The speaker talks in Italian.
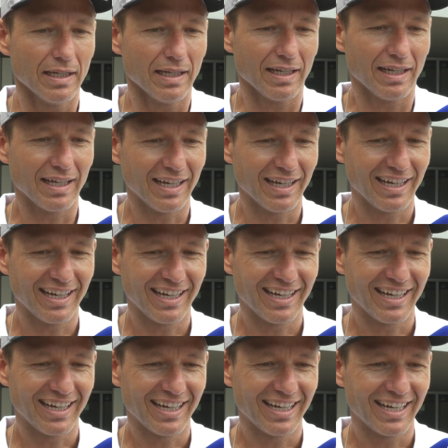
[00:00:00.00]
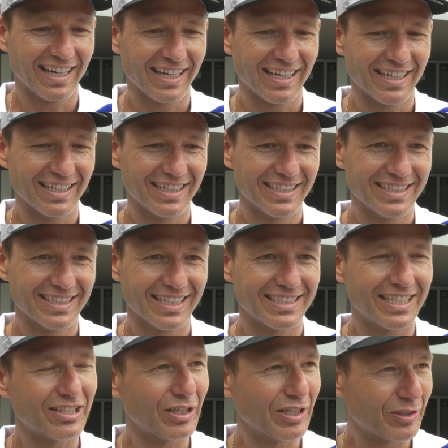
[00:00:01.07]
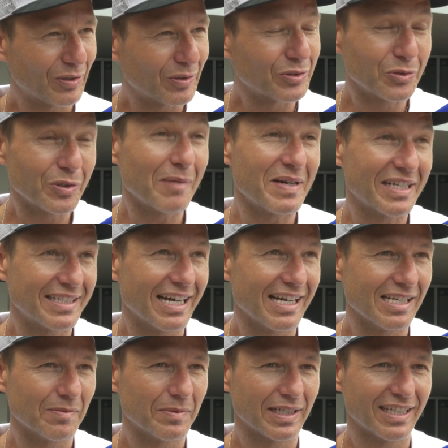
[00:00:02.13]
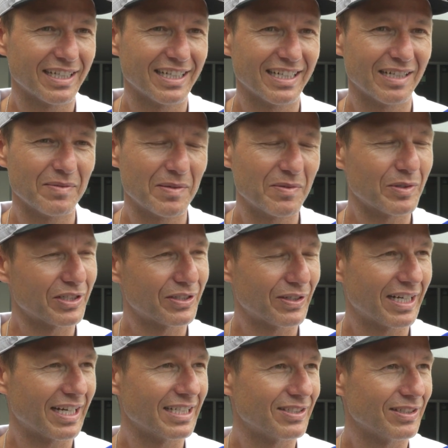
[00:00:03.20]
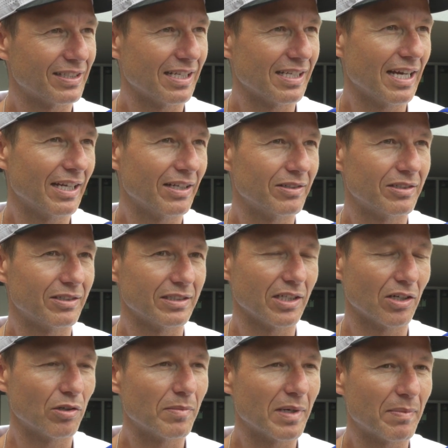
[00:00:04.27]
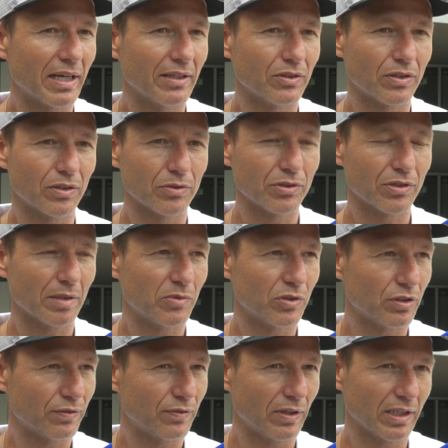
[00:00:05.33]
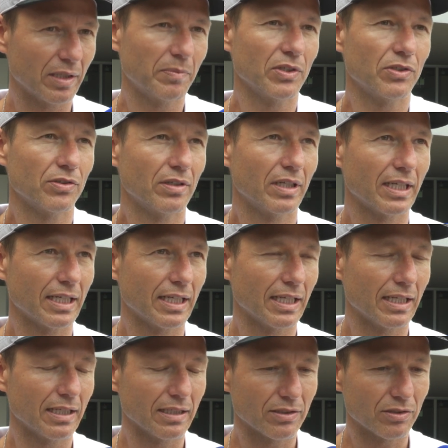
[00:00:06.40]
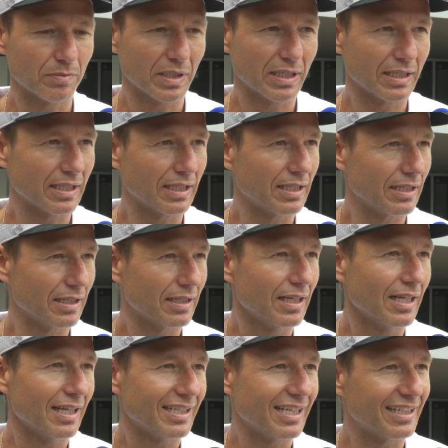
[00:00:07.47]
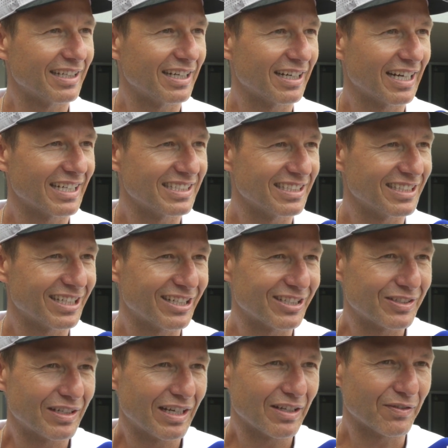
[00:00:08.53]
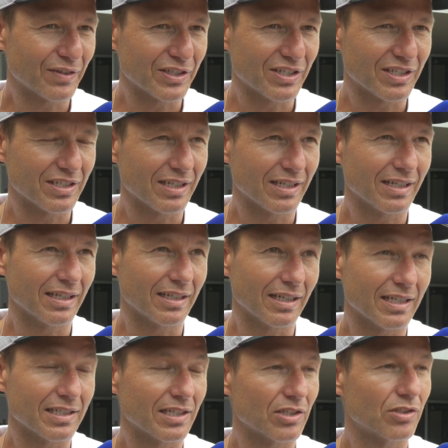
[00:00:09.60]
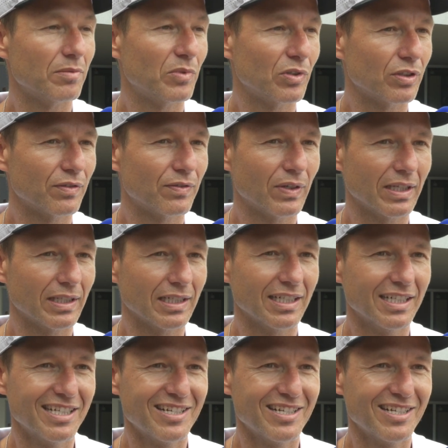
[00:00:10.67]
e è stata una dura battaglia perché abbiamo questo ragazzo italiano di Roma, Brando Caruso, che è molto forte, poi ci sono anche, insomma, anche gli altri ragazzi internazionali francesi e inglesi che sono molto forti.